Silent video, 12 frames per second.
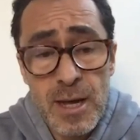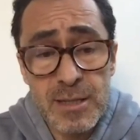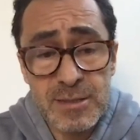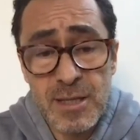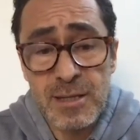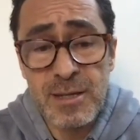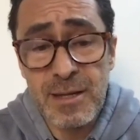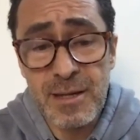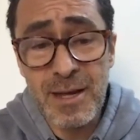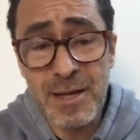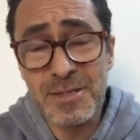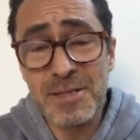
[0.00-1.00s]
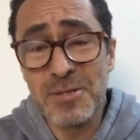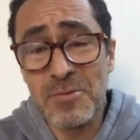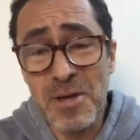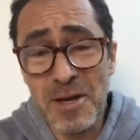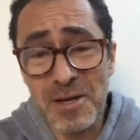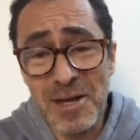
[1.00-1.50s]
hasta que hace este
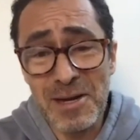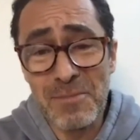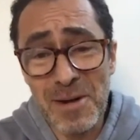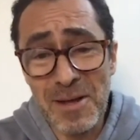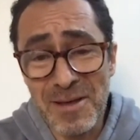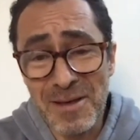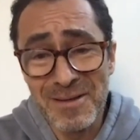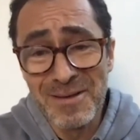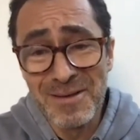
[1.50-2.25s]
viaje a la playa